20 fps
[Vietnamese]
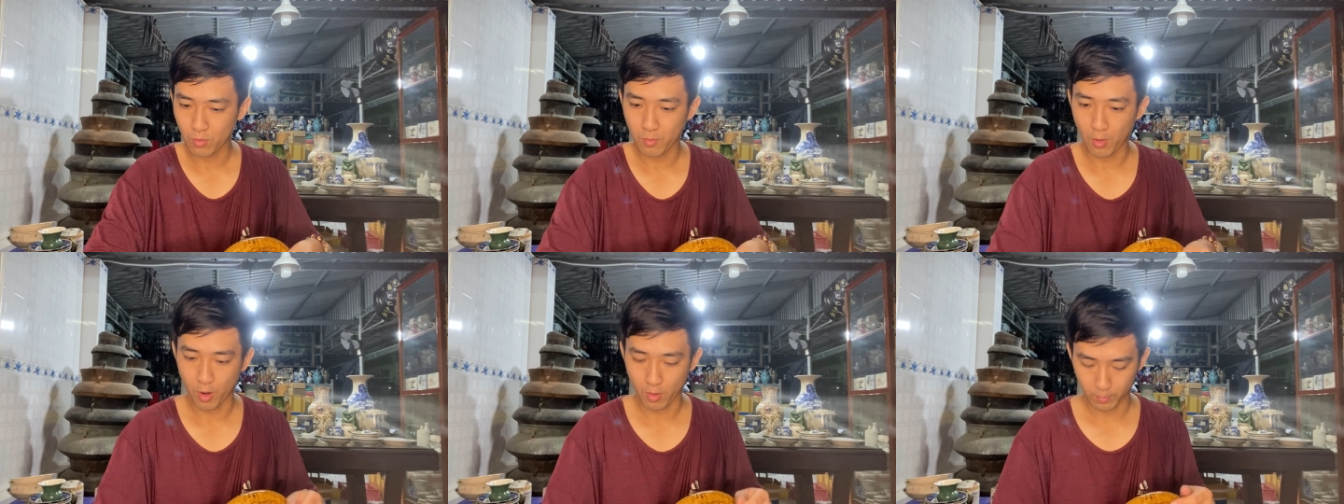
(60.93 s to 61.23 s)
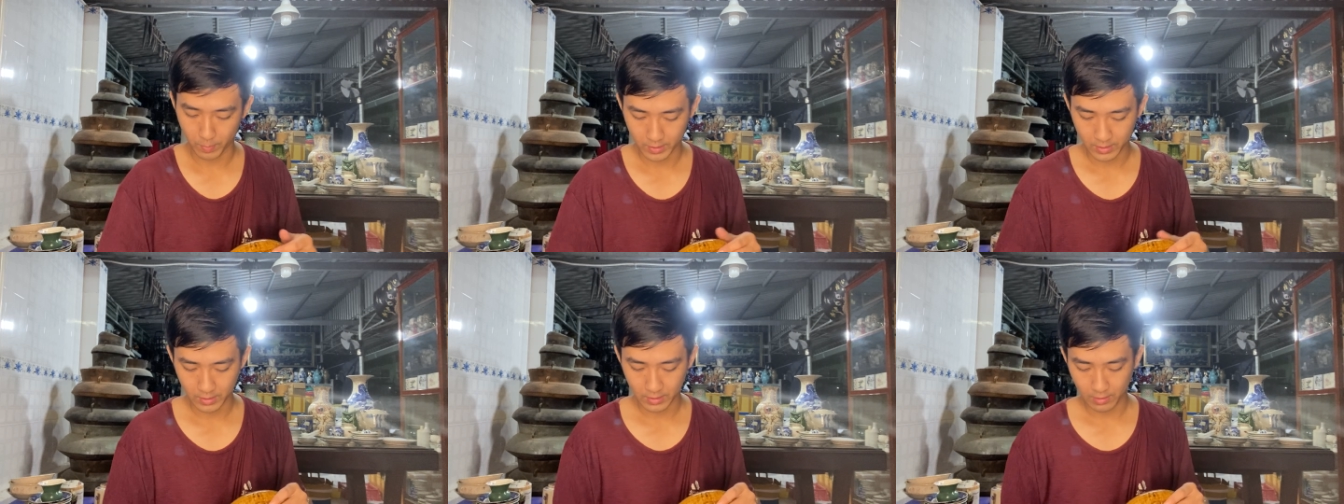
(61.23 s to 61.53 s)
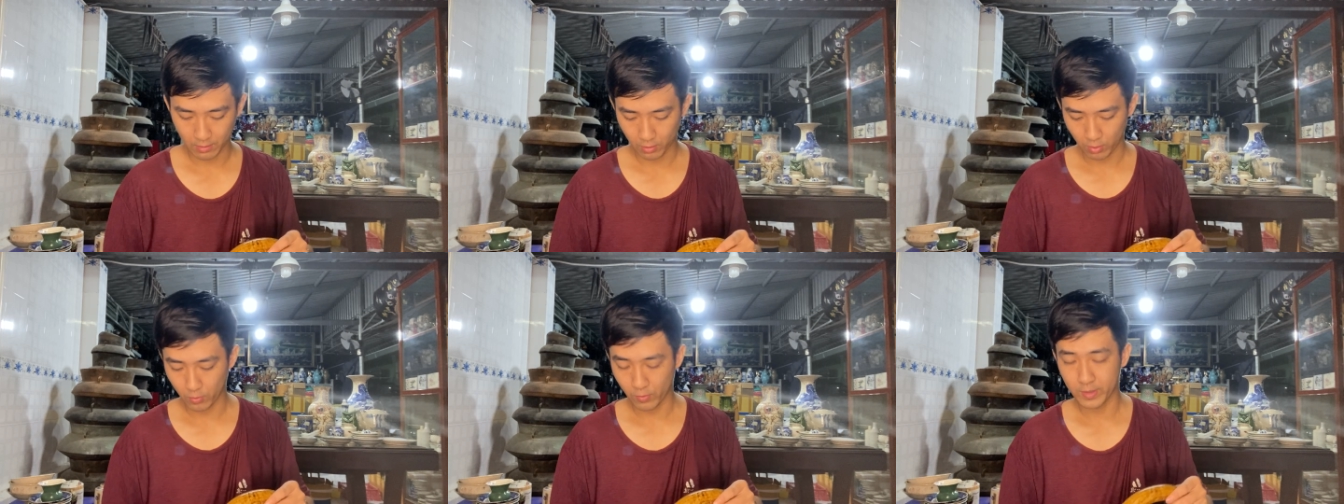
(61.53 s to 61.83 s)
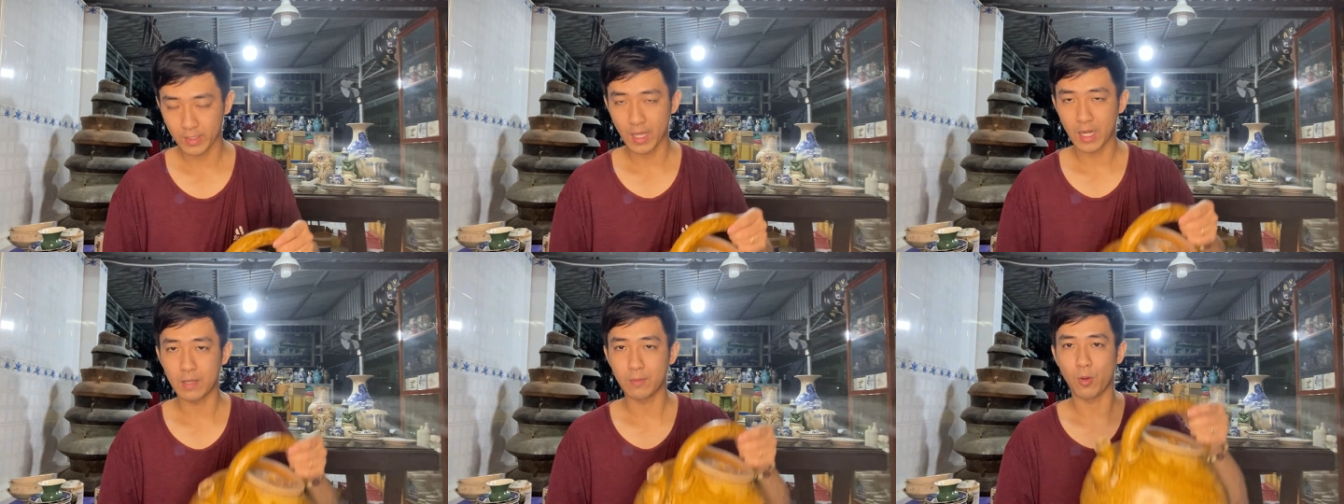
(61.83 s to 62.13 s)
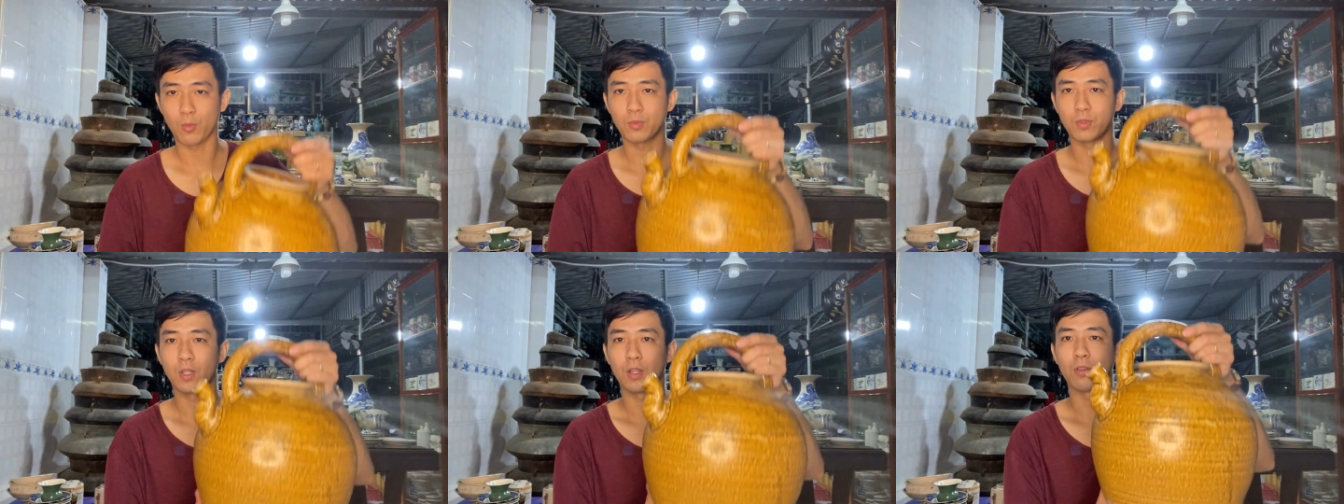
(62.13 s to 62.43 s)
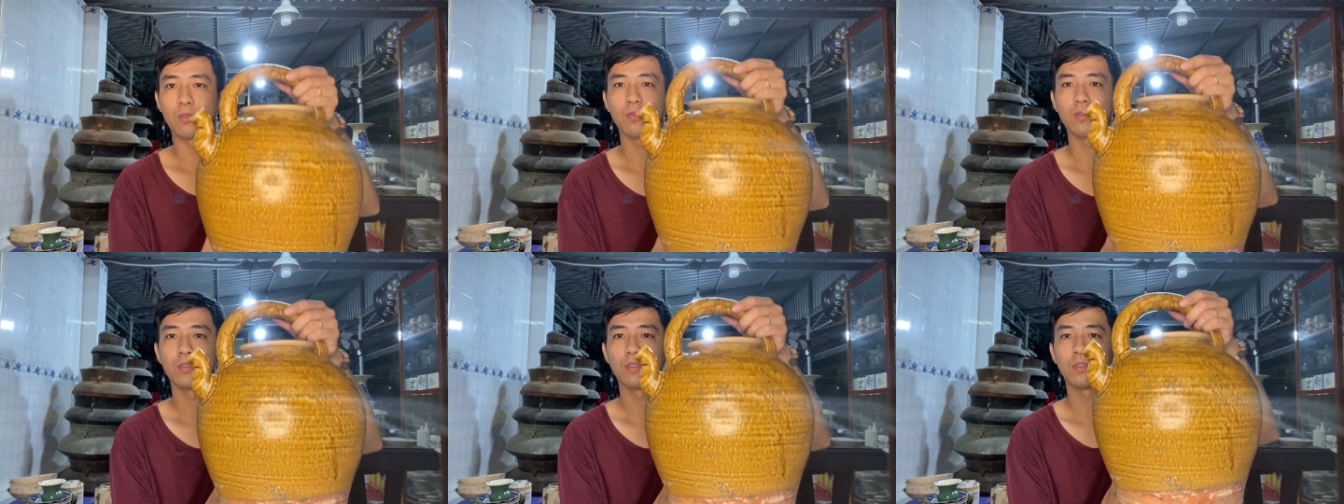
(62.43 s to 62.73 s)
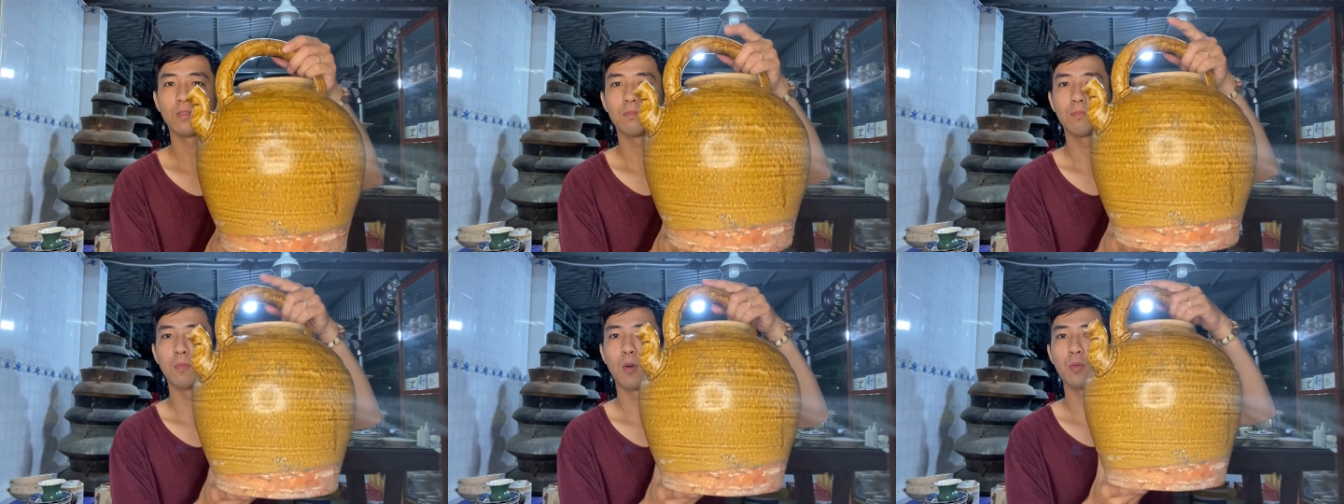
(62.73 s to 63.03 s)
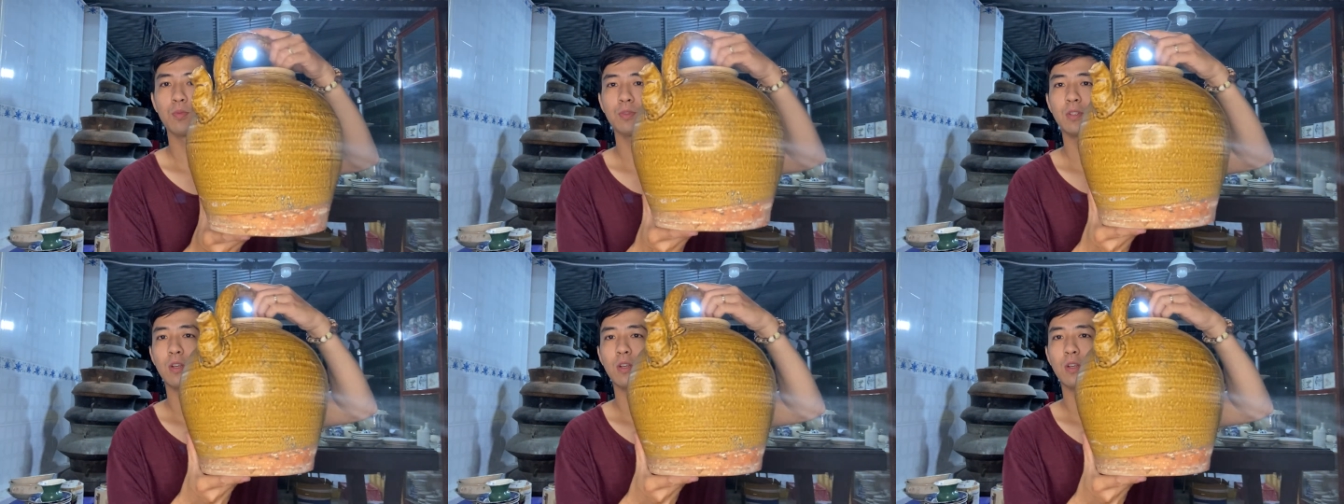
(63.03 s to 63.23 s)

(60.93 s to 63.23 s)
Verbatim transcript: 1 mà xin giao lưu với giá là 1 triệu 1